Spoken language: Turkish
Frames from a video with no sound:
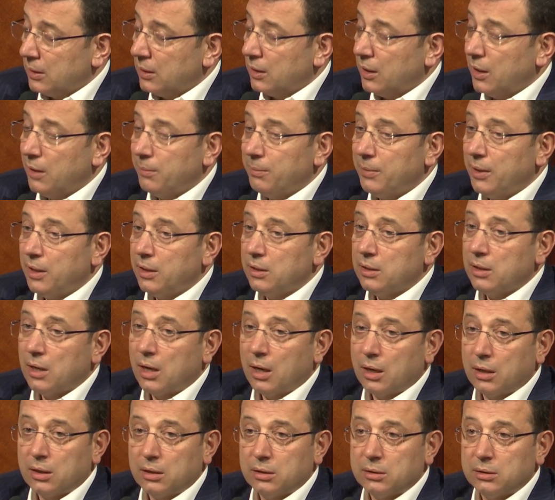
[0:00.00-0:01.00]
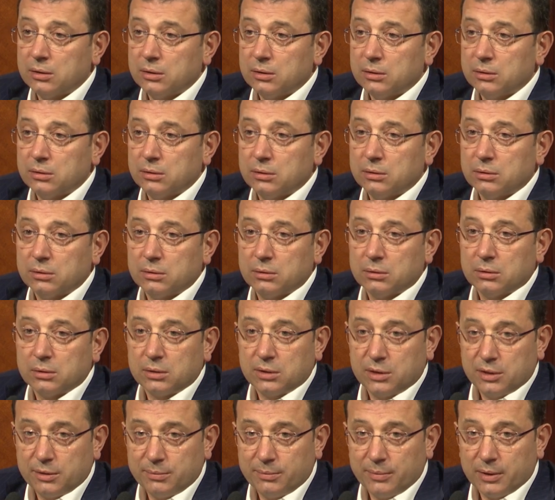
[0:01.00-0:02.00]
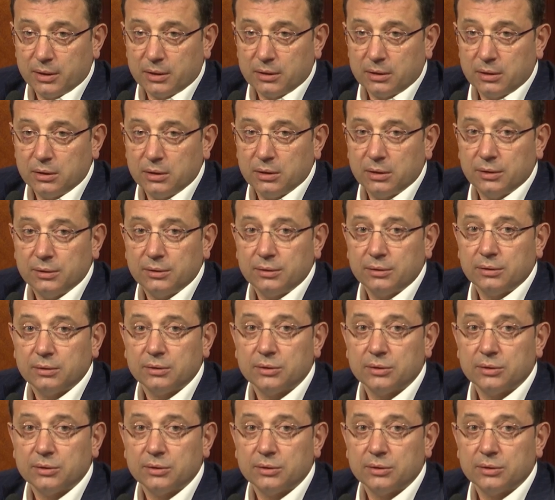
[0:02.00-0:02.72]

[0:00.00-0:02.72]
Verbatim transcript: Emeğin hakkı kıymetli,